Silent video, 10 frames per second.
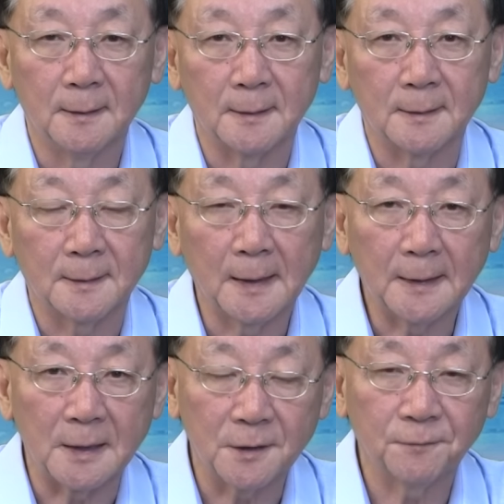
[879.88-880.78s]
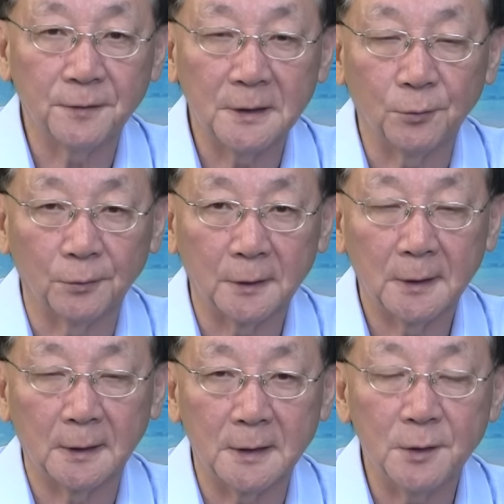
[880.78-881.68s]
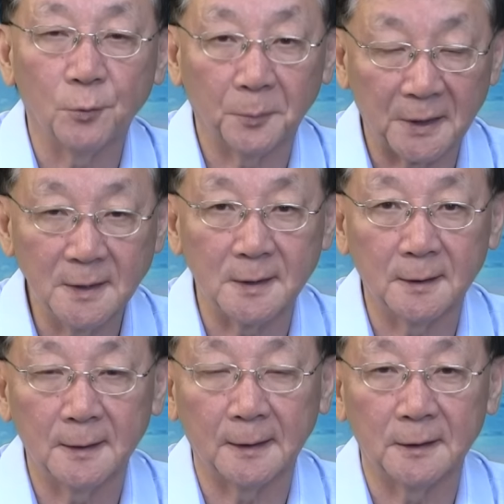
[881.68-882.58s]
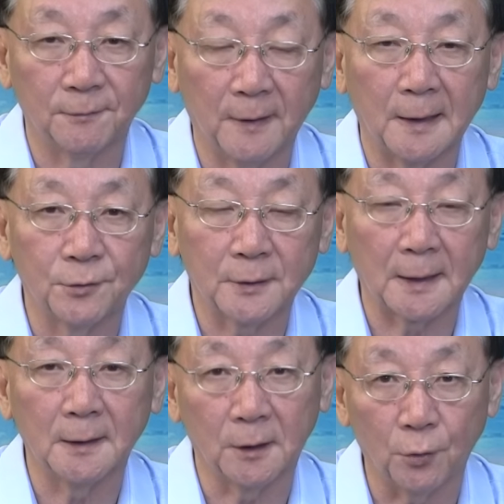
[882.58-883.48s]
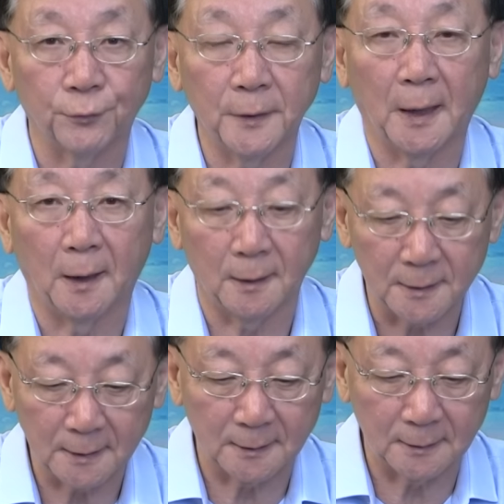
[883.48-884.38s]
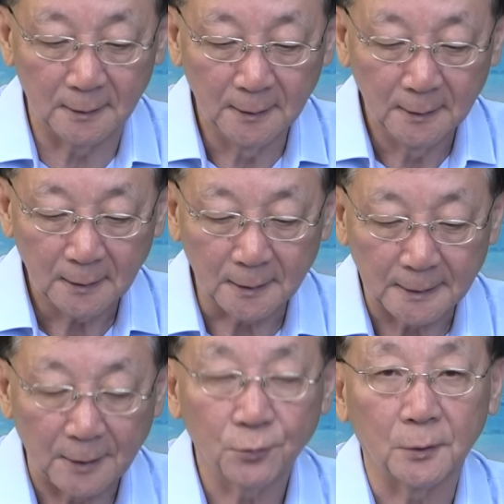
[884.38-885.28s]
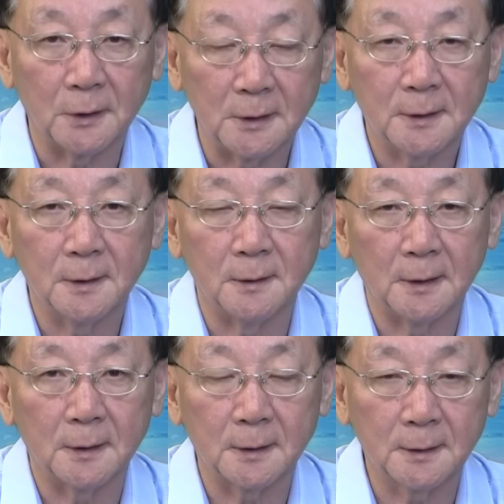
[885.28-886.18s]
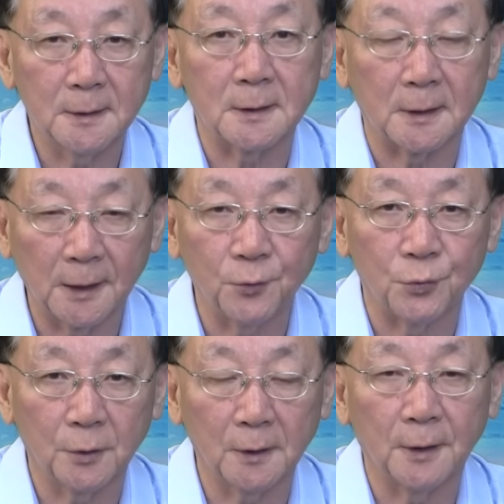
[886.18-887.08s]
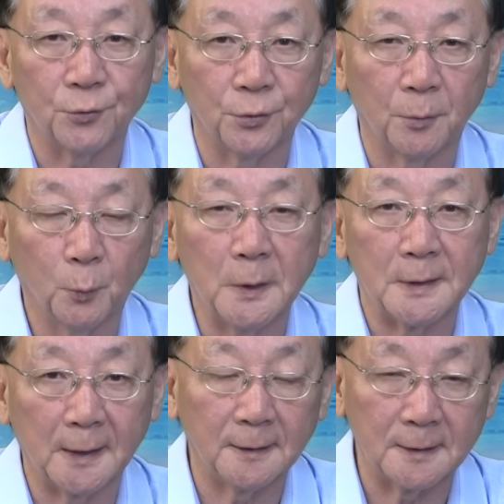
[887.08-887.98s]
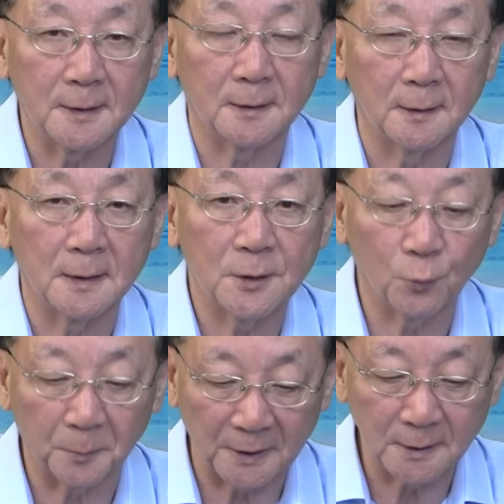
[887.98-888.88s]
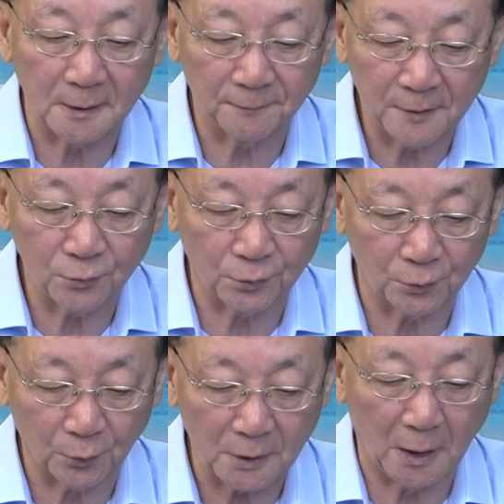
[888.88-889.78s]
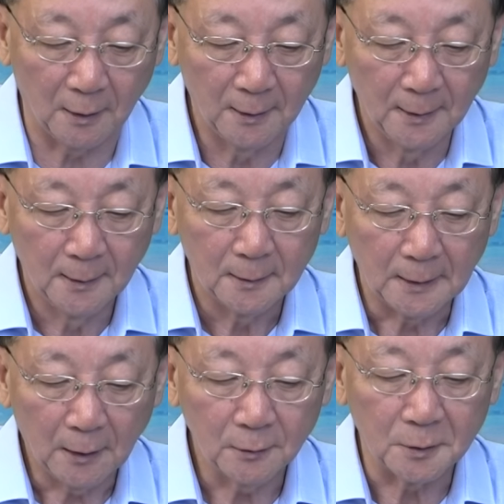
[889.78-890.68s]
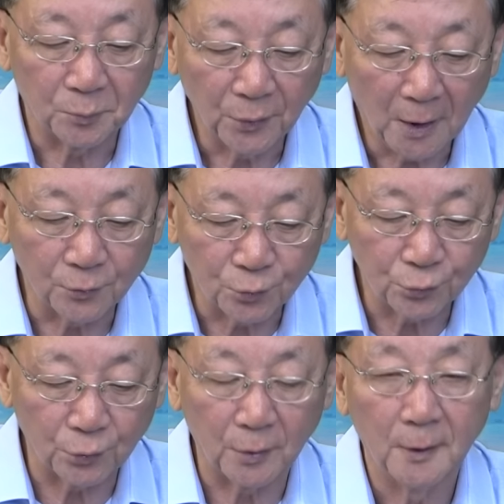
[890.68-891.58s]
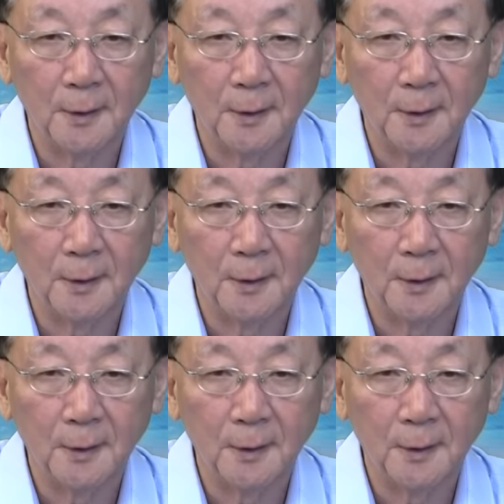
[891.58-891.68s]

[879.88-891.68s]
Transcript: 3大支付系统的那个信用评级的那个地方啊，就在给你扣分呢啊，这个很严重的。你自己可以去到那儿去问一下你自己的信用评级分数是多少，然后你不要去